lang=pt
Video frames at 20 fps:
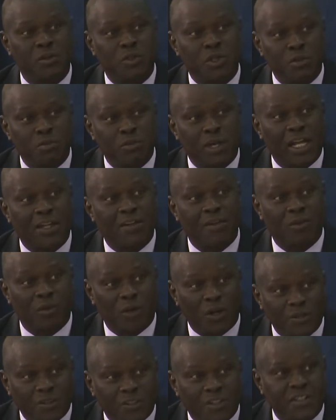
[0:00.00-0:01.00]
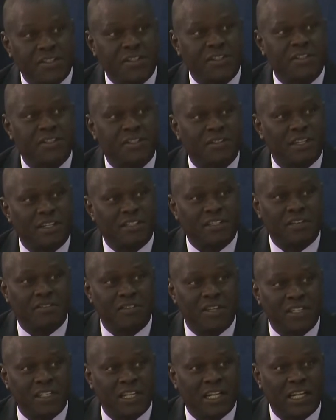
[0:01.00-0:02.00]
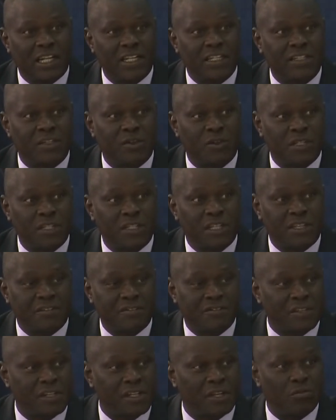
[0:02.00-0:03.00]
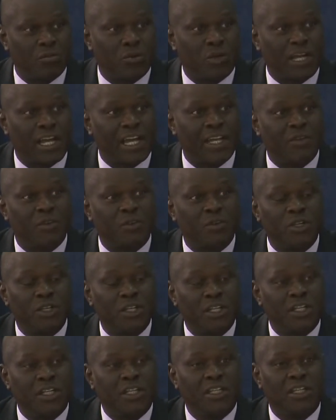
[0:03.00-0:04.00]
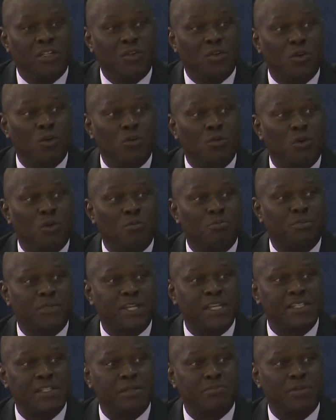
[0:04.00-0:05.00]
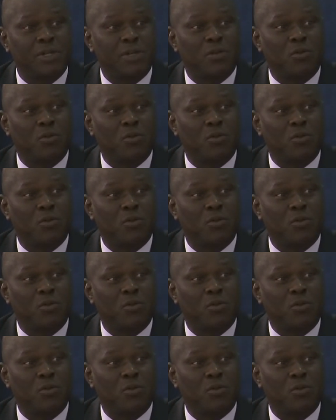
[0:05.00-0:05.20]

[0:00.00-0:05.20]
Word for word: o Tribunal de Contas, através da lei que eu disse, referi há um bocado, com competência para